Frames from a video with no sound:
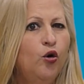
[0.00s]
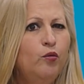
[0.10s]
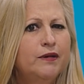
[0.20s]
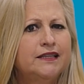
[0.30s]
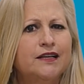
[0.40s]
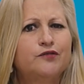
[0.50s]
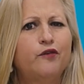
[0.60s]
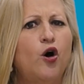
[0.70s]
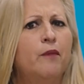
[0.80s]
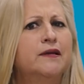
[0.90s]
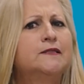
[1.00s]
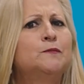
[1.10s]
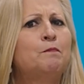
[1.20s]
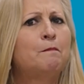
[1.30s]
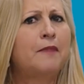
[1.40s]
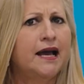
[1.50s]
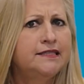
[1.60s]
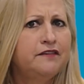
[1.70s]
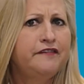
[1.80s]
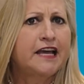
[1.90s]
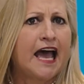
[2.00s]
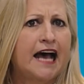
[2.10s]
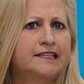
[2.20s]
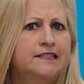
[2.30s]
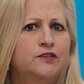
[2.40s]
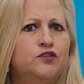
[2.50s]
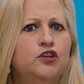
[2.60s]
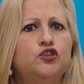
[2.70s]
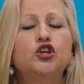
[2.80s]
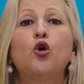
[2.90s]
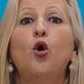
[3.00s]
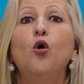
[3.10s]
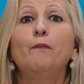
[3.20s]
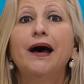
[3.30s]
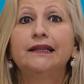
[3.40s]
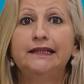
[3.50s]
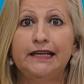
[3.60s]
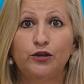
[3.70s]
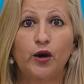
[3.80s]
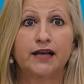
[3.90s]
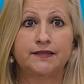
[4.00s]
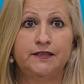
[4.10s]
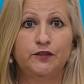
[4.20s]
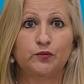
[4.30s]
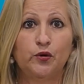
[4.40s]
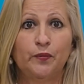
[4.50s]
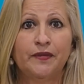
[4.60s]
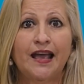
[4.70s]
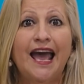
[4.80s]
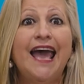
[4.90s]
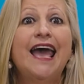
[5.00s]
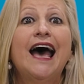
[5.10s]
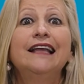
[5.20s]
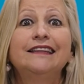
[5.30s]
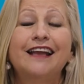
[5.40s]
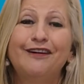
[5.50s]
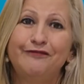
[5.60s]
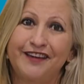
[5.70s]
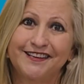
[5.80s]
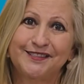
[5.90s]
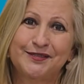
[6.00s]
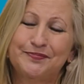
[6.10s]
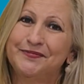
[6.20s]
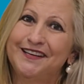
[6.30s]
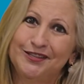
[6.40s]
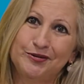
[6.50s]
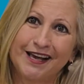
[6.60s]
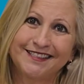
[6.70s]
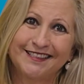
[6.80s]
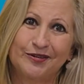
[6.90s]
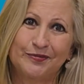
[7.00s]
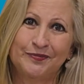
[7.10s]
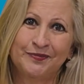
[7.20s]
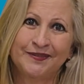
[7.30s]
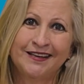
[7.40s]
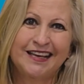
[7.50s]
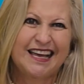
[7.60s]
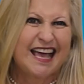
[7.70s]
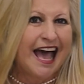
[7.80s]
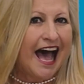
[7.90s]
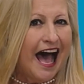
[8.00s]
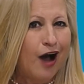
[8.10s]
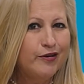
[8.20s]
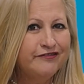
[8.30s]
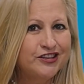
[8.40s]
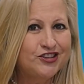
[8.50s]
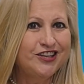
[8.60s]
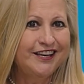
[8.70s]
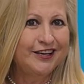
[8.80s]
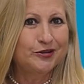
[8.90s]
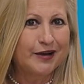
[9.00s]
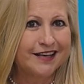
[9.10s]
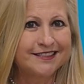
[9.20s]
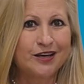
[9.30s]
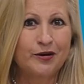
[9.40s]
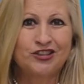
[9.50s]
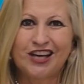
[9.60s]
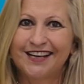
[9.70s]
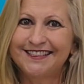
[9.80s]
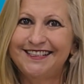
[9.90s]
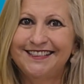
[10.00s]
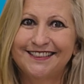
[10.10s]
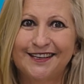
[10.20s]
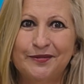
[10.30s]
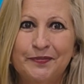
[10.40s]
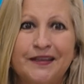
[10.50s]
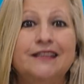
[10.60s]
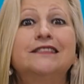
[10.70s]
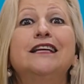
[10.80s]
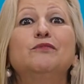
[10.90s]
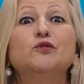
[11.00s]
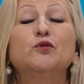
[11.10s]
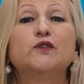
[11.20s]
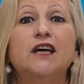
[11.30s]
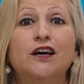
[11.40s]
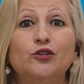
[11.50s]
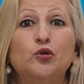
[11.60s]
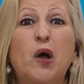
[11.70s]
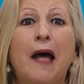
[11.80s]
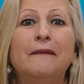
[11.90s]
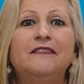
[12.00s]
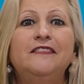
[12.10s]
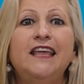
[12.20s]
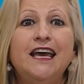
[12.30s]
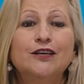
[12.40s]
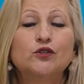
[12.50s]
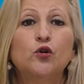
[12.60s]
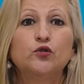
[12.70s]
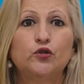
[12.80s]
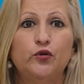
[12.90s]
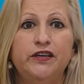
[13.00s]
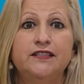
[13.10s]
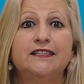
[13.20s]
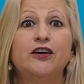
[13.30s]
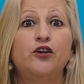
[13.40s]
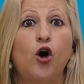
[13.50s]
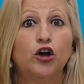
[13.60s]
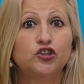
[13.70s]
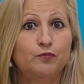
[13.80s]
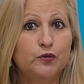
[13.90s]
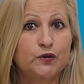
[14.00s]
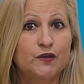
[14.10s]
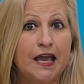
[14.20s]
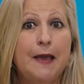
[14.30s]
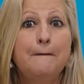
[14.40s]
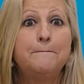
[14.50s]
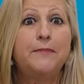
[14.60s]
Uma das formas mais eficazes de combater o racismo é através da educação. Ao investir em educação antirracista, estamos buscando desconstruir estereótipos e